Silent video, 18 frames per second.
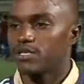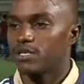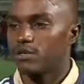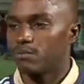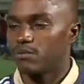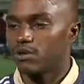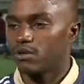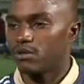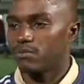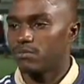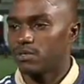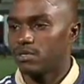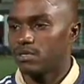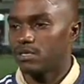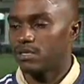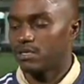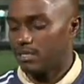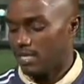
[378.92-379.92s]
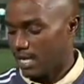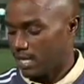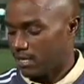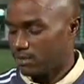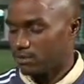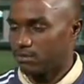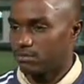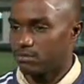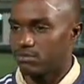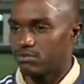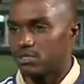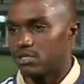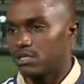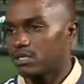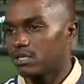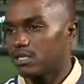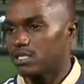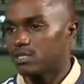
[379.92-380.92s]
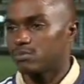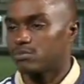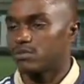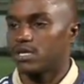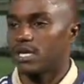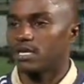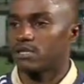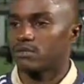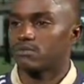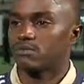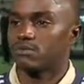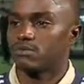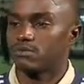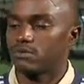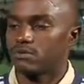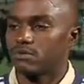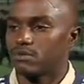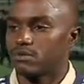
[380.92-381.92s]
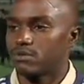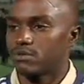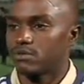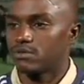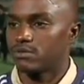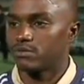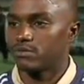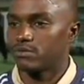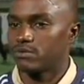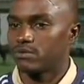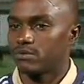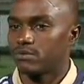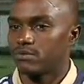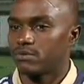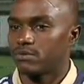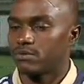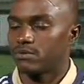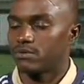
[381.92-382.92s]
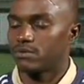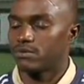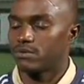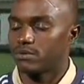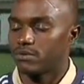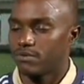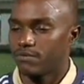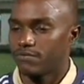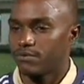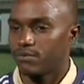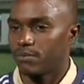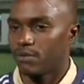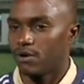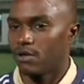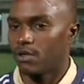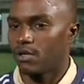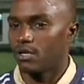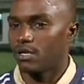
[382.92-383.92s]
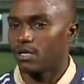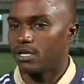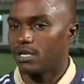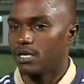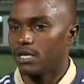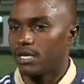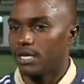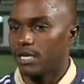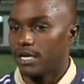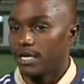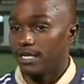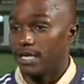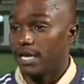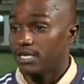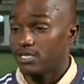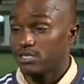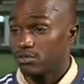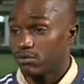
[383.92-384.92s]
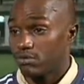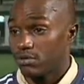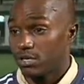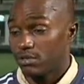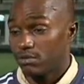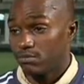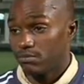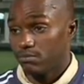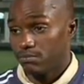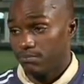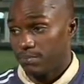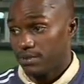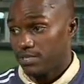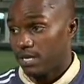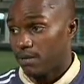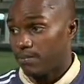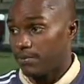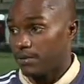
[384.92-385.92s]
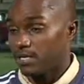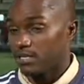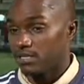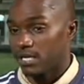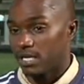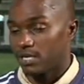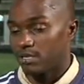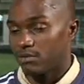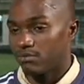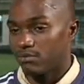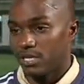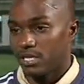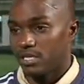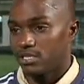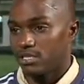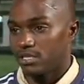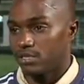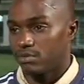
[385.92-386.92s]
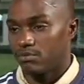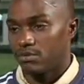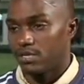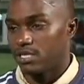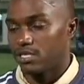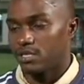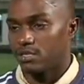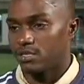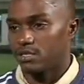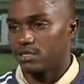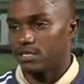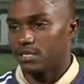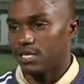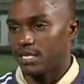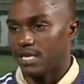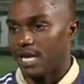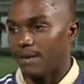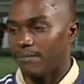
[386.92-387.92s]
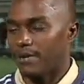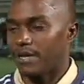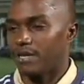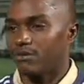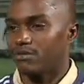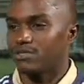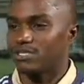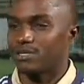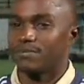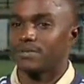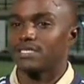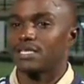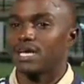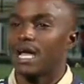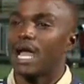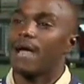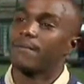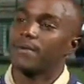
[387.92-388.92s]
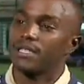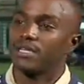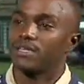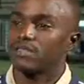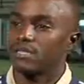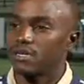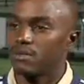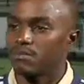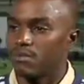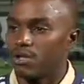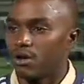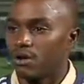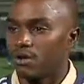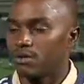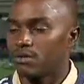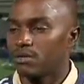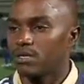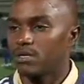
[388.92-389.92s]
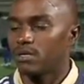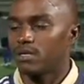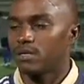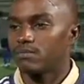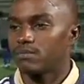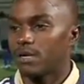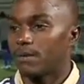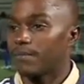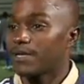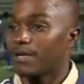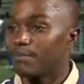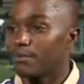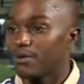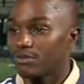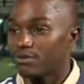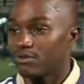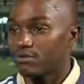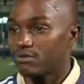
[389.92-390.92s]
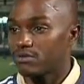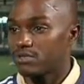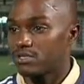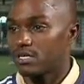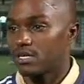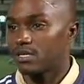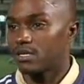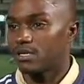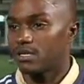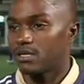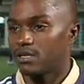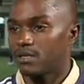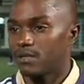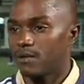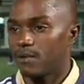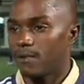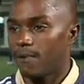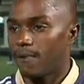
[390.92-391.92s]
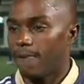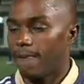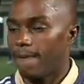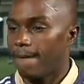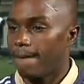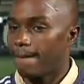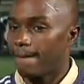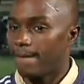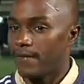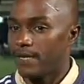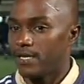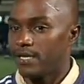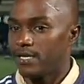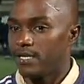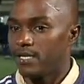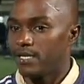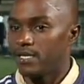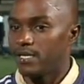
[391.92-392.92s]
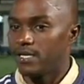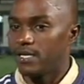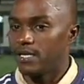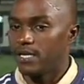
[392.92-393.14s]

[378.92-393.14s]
que dei o melhor de mim, quer no ciclismo, quer no, no, no futebol. E é isso que eu tento passar para eles, é que não deixem, não deixem de treinar bem hoje a pensar ah, amanhã treino melhor, porque amanhã pode não acontecer. Exatamente. E,